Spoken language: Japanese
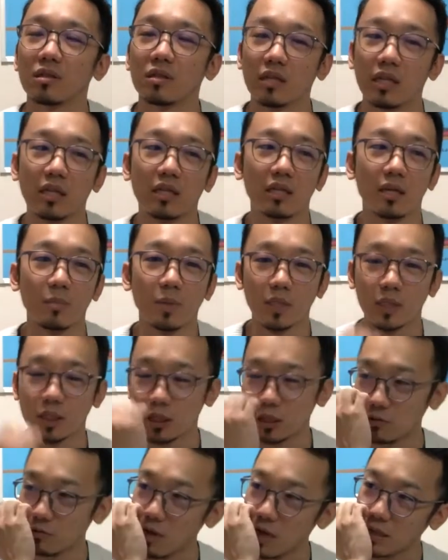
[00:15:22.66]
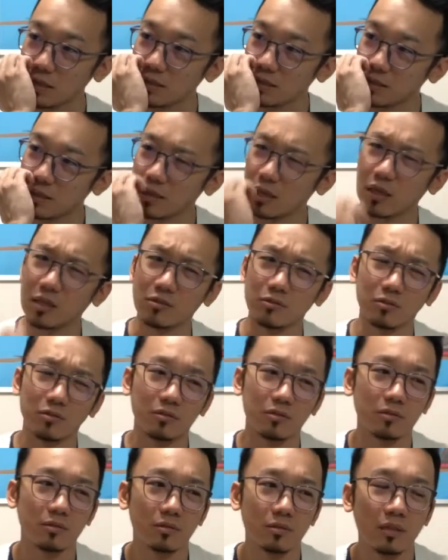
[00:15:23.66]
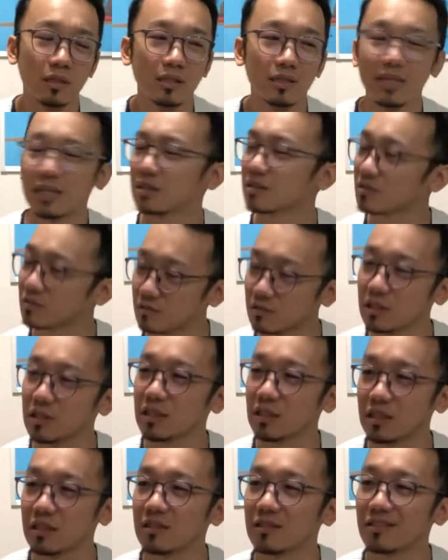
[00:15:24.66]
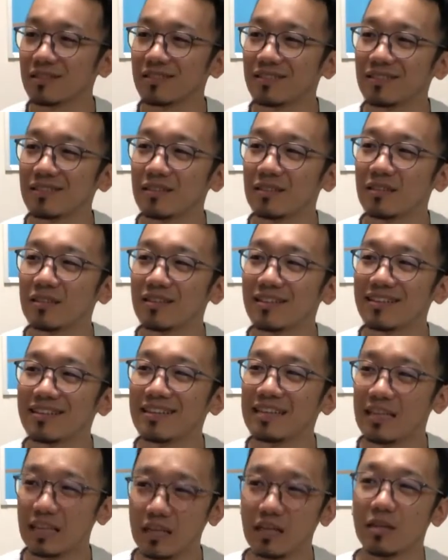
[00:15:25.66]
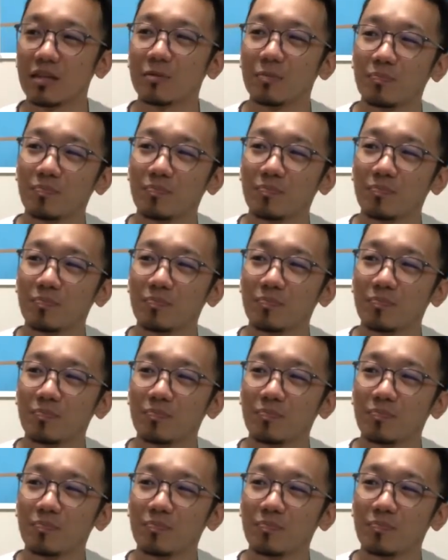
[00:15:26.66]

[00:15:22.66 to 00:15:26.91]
えー、魂はあの靖国に、ね、